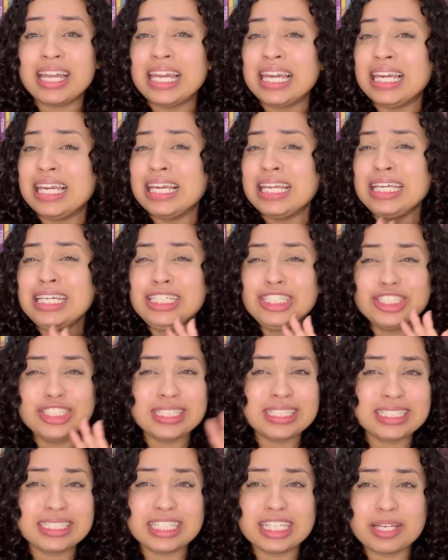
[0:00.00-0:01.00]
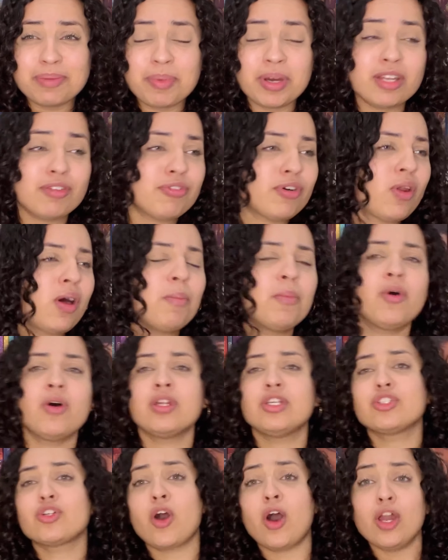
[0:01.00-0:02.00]
lindíssima. Ele falou, amor,
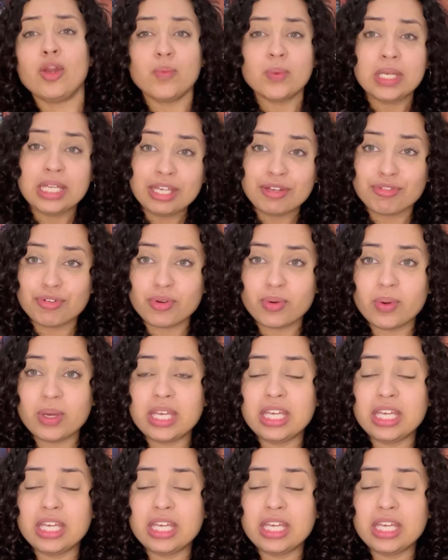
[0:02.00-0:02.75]
escolhe um livro.